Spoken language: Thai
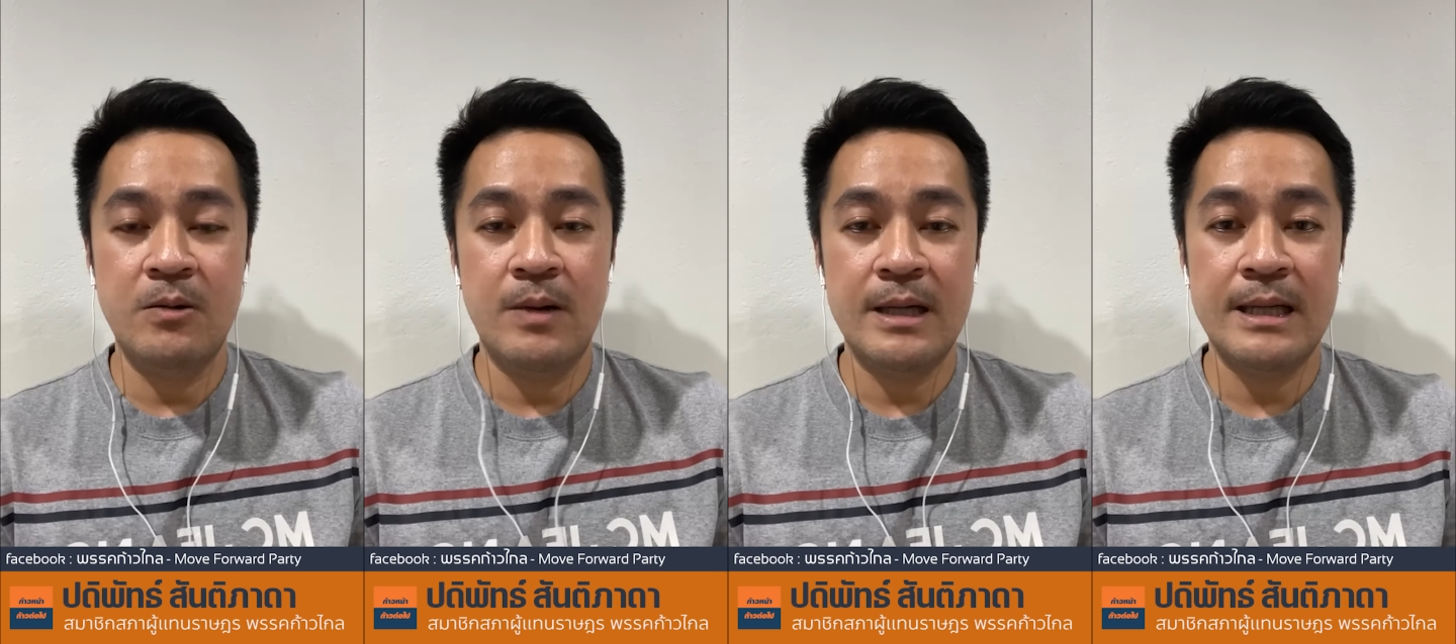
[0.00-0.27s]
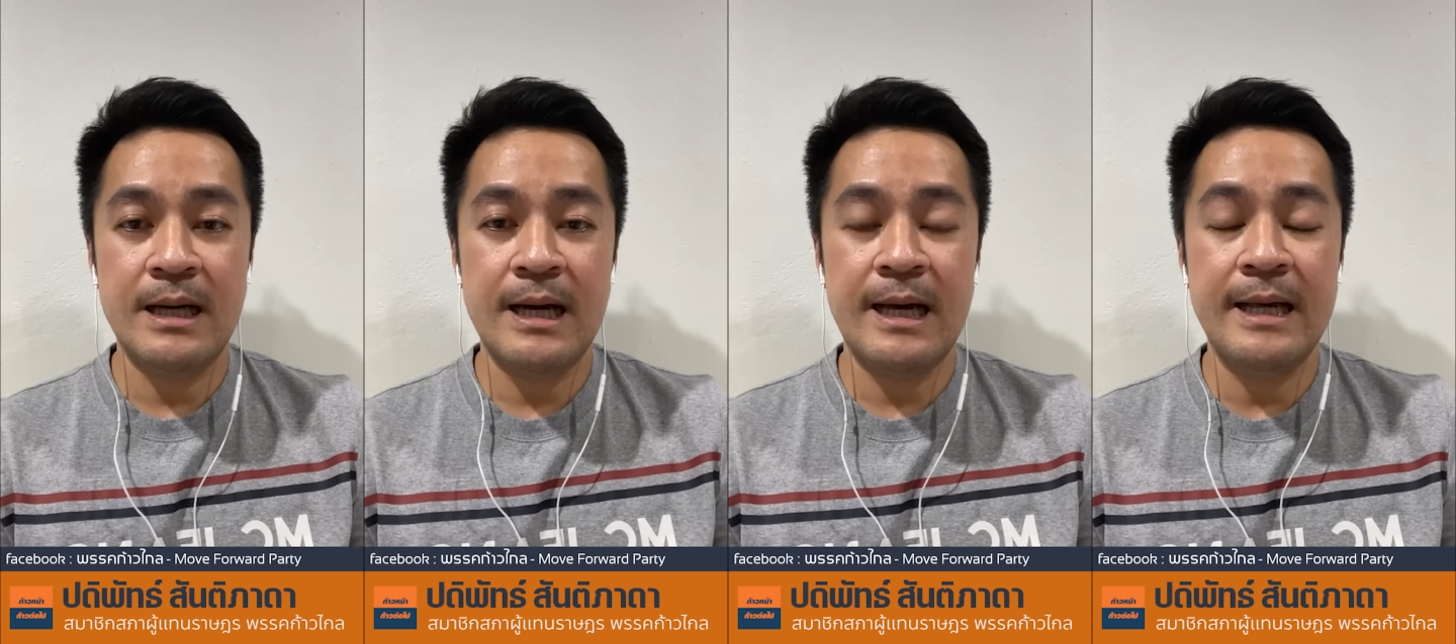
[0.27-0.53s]
คือ
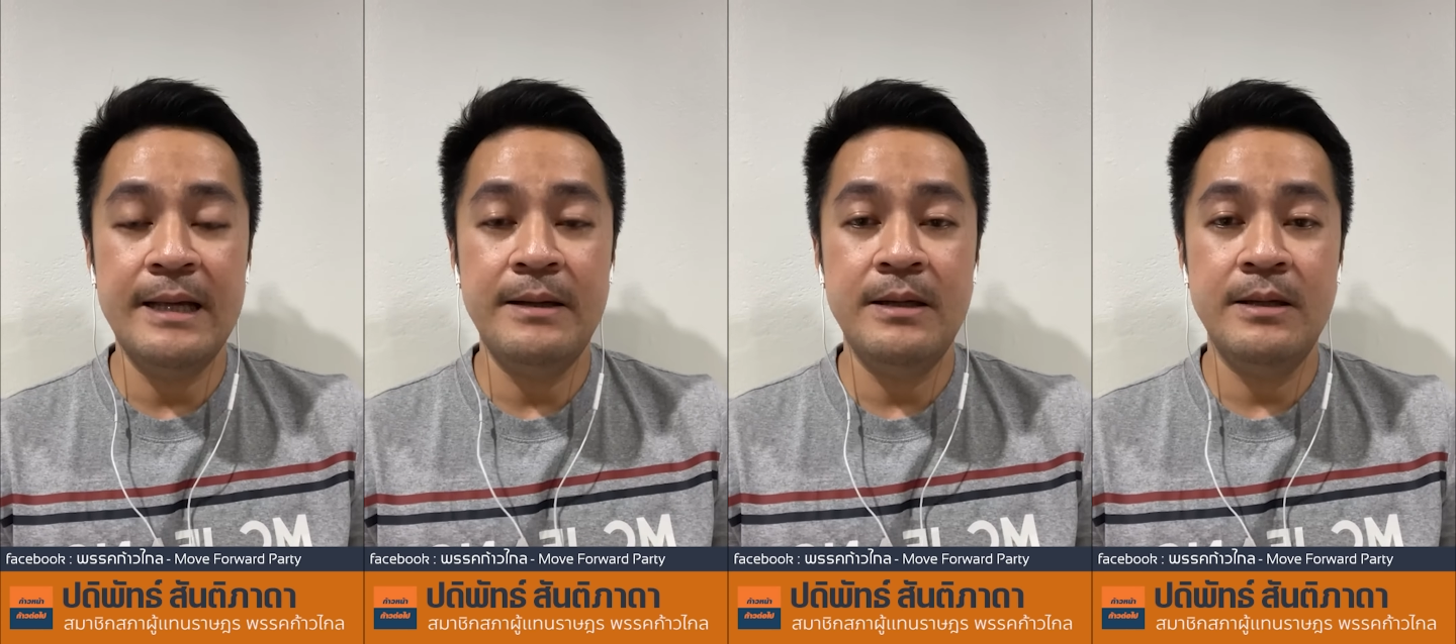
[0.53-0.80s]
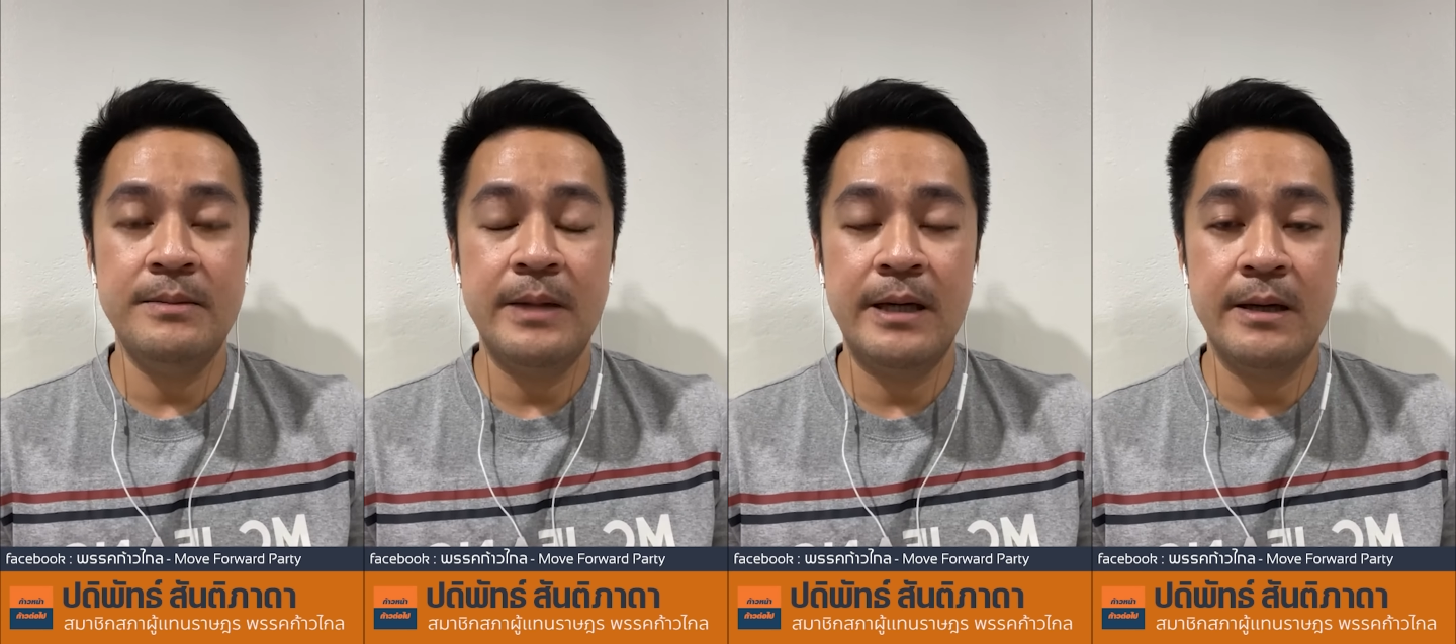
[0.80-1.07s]
ว่าถ้าใคร
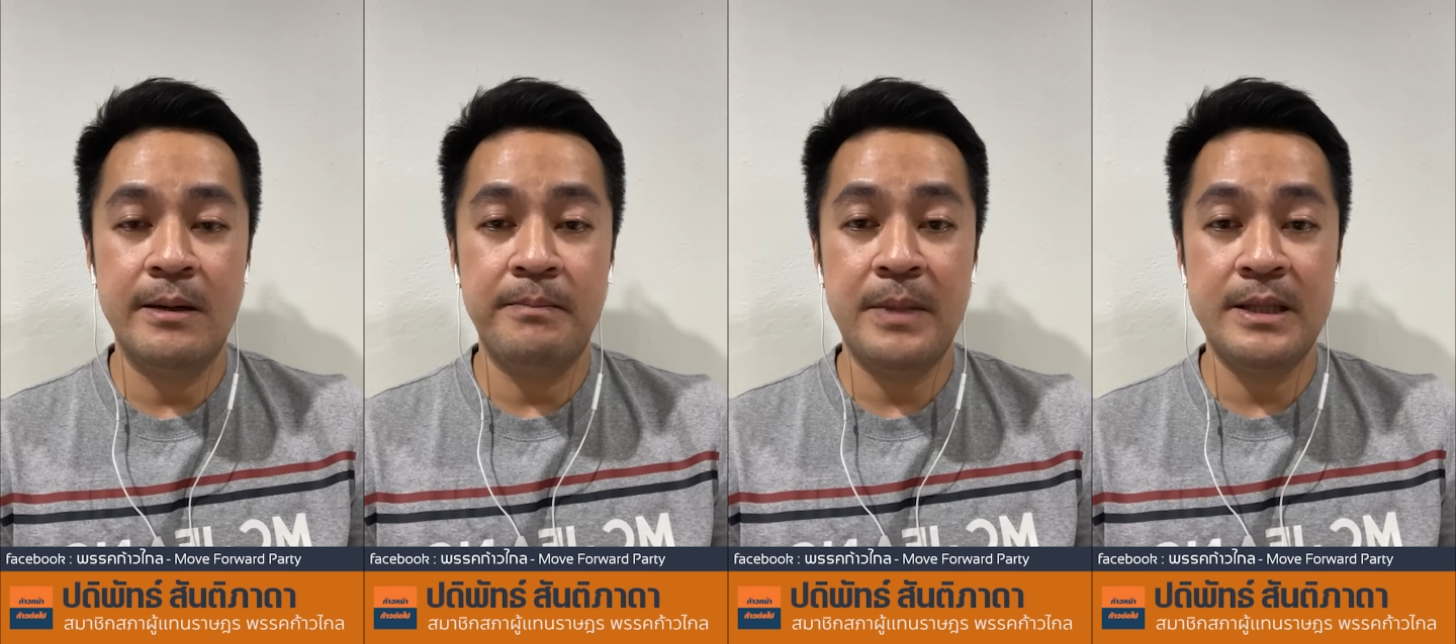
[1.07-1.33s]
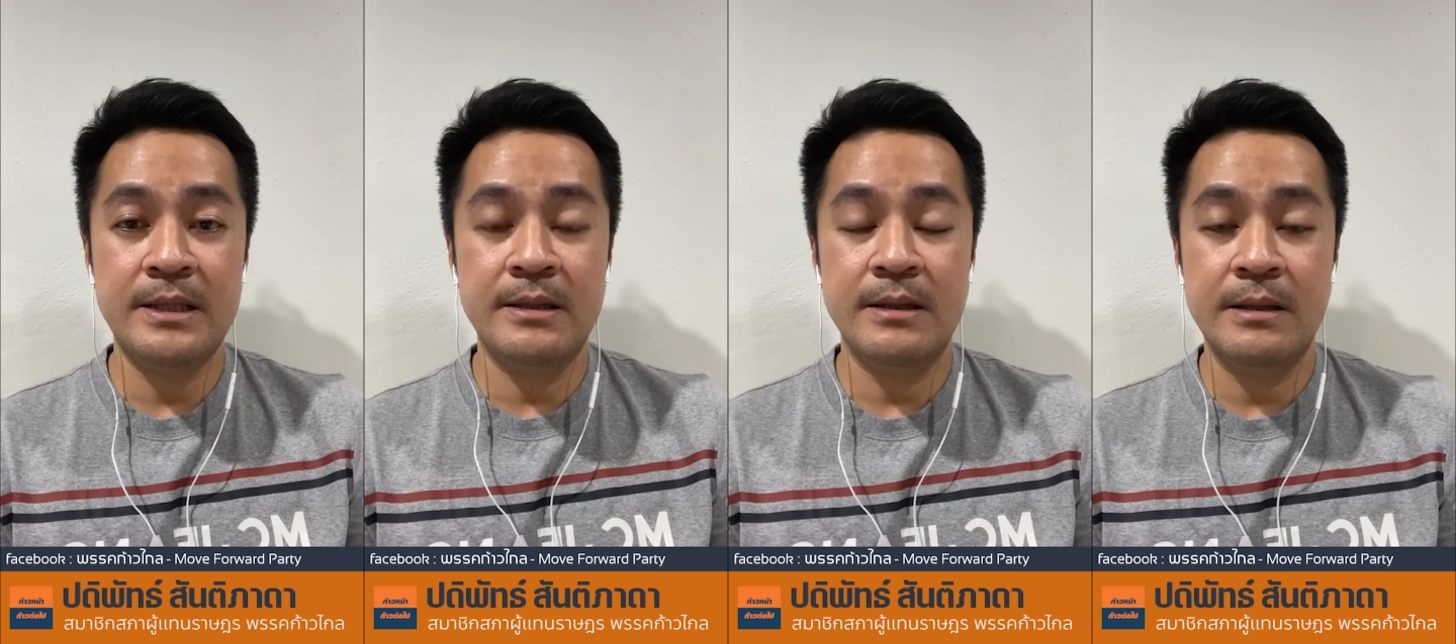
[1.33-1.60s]

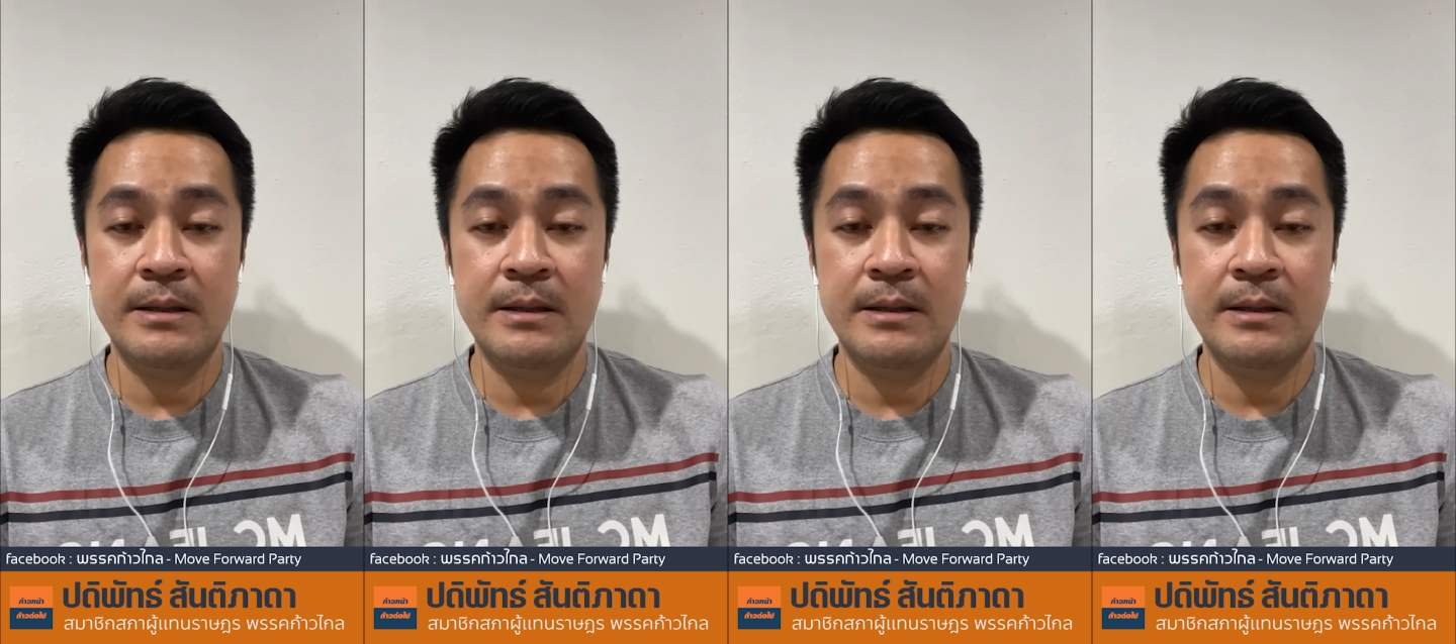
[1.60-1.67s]
เป็น